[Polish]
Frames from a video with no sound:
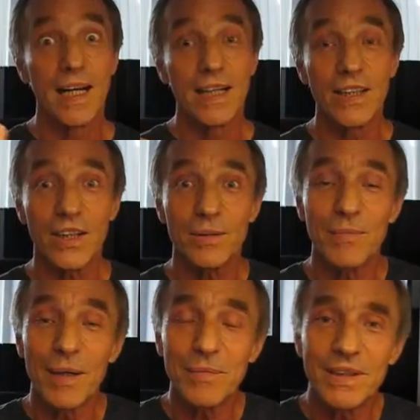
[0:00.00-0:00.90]
No,
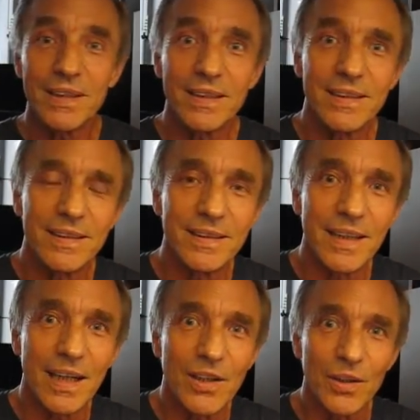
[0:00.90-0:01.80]
mamy y,
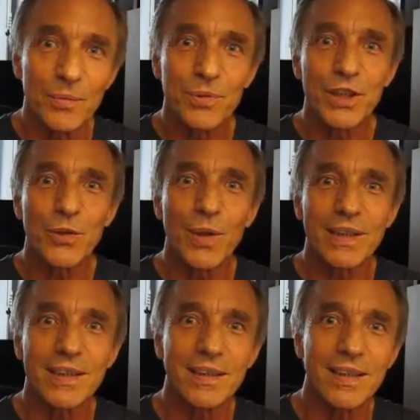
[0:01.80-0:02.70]
jako
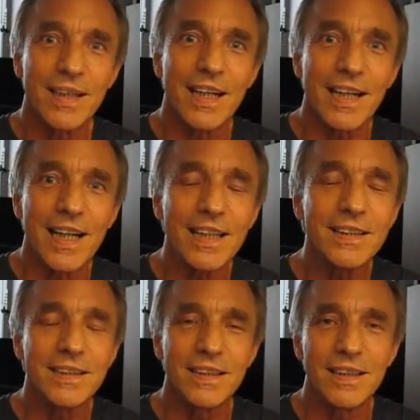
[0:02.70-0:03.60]
przykład
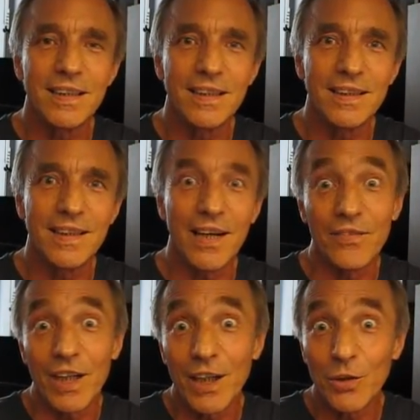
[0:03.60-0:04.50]
herezji, dla
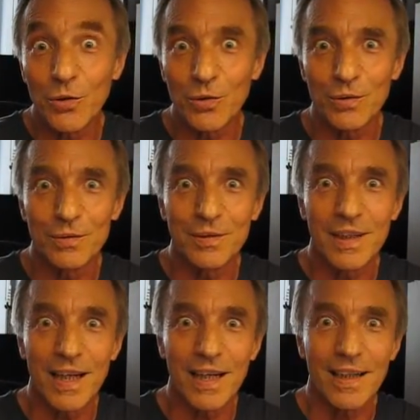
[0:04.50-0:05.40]
wielu
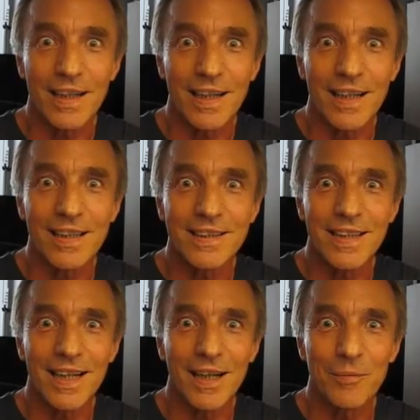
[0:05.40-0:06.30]
her,
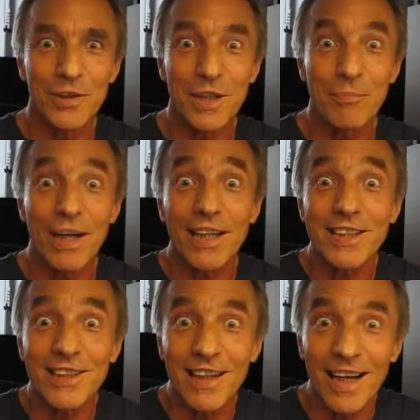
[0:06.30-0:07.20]
herezja może par
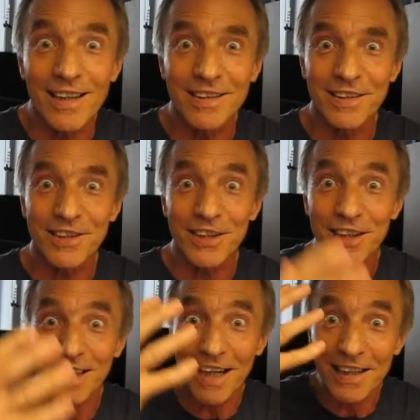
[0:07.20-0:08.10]
excellence,
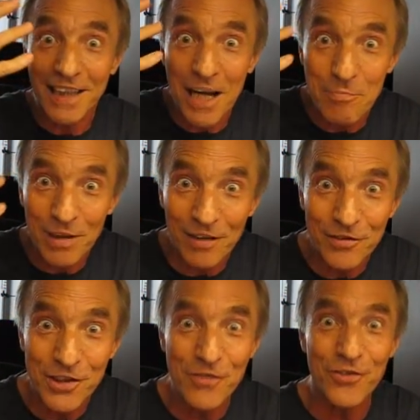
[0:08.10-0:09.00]
czyli taka
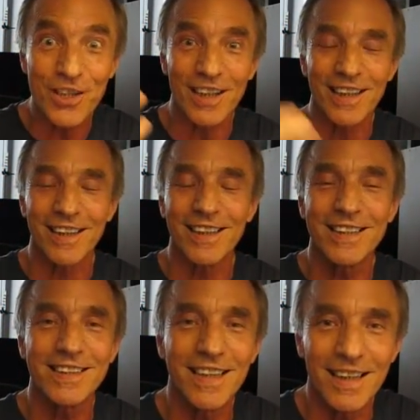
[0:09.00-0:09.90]
najprawdziwsza
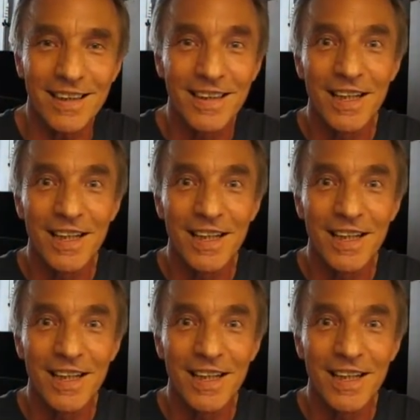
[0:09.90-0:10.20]
herezja,